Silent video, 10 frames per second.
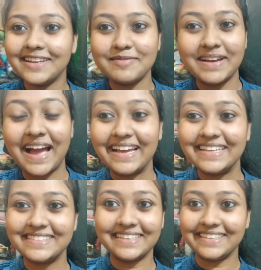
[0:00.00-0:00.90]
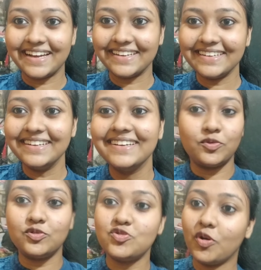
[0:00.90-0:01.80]
আমার আইজ আর ডান
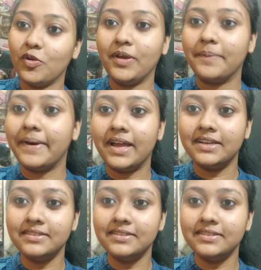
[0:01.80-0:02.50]
চলো এবার